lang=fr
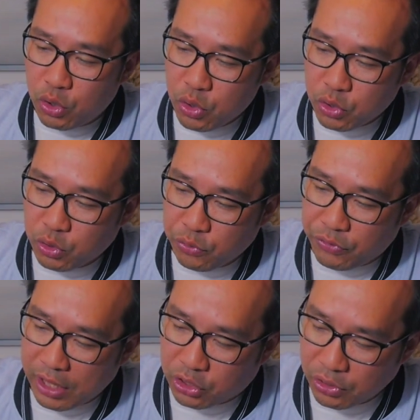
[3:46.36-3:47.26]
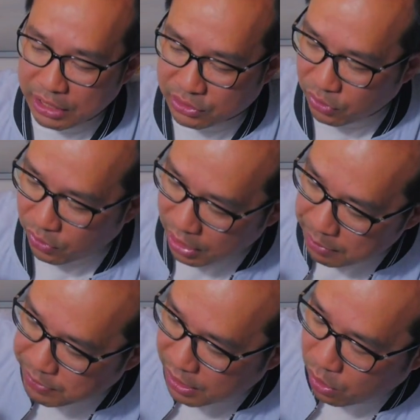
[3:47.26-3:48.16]
le coffret collector, eh
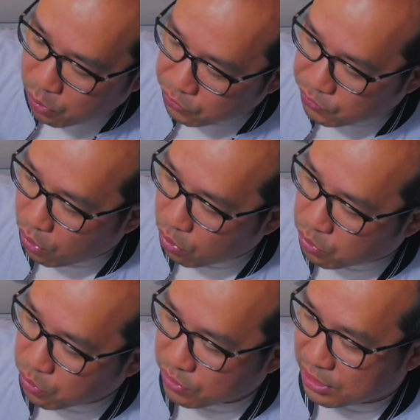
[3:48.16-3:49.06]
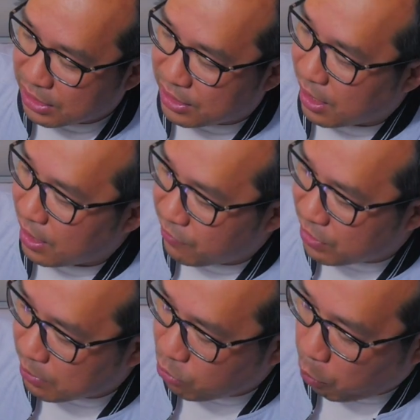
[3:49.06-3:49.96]
bien, on se rend compte qu'il y a
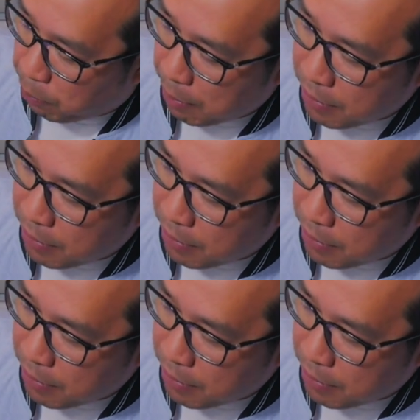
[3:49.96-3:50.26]
évidemment pas